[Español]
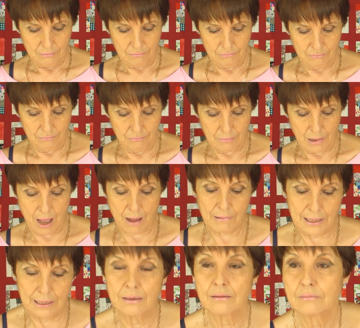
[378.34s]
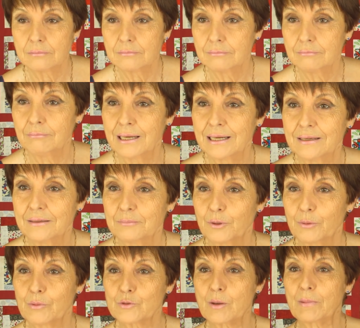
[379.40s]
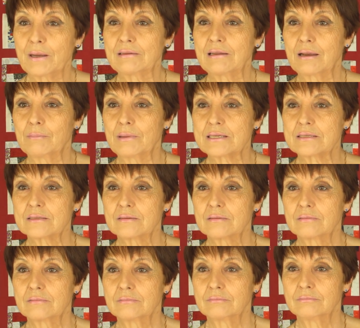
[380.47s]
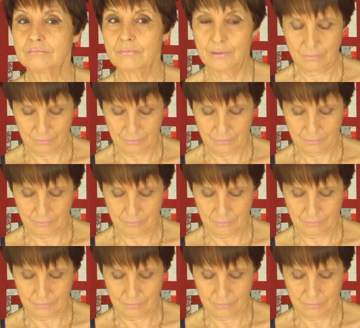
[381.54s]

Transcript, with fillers: Mm, ah, vale, vale. Pues vamos a plantear más. Venga.